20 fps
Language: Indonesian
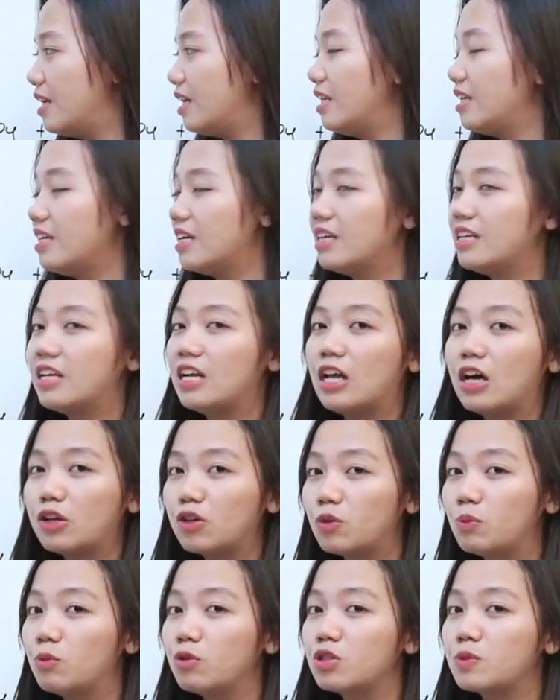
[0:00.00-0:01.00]
Ini adalah
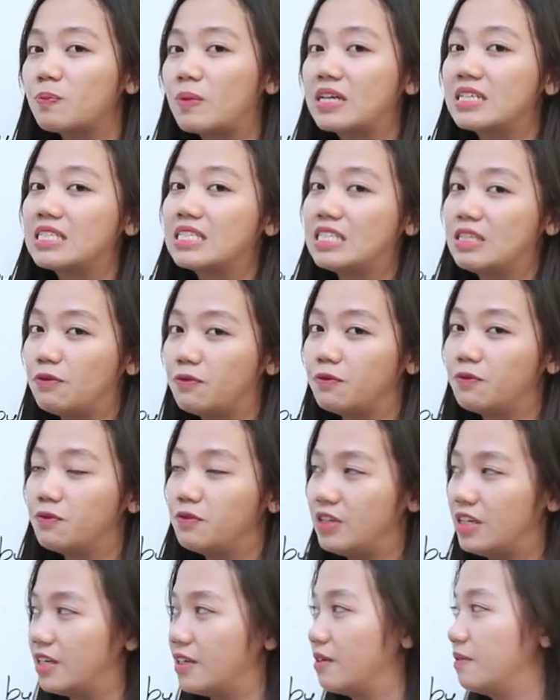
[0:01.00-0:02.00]
rumus
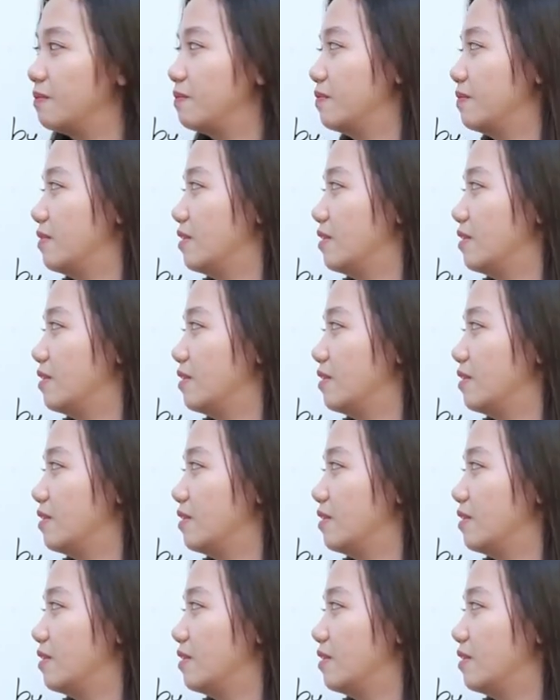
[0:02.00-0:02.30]
pasifnya.